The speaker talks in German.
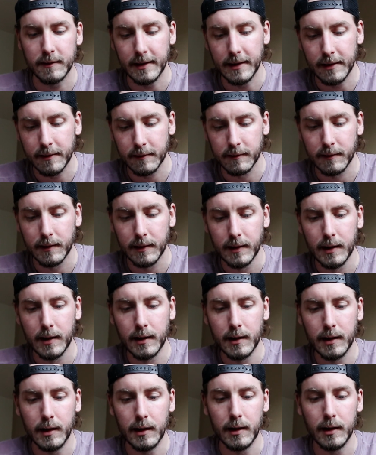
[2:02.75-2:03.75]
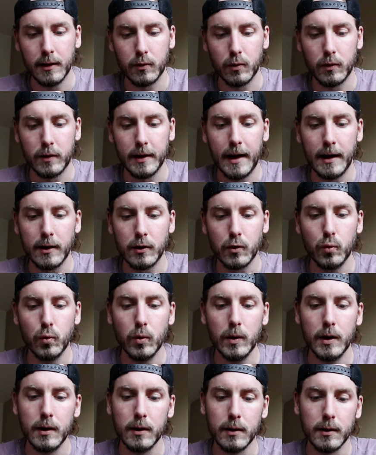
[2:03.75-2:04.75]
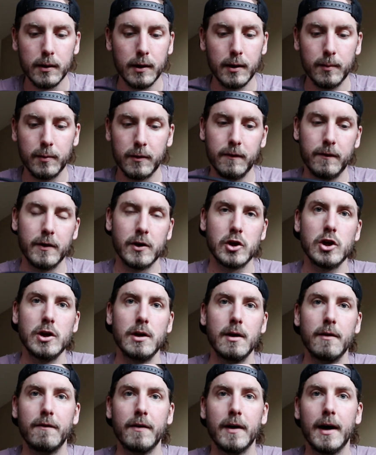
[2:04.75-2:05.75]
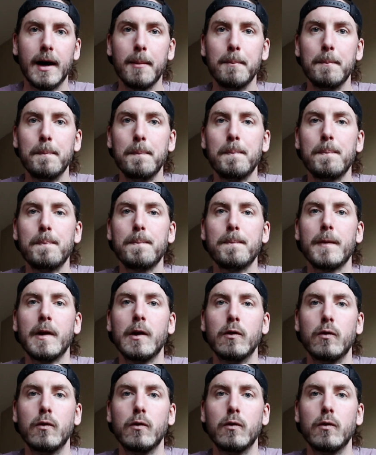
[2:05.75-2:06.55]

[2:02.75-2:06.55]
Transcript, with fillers: Beats X, äh, total cool, gibt es in verschiedenen Farben.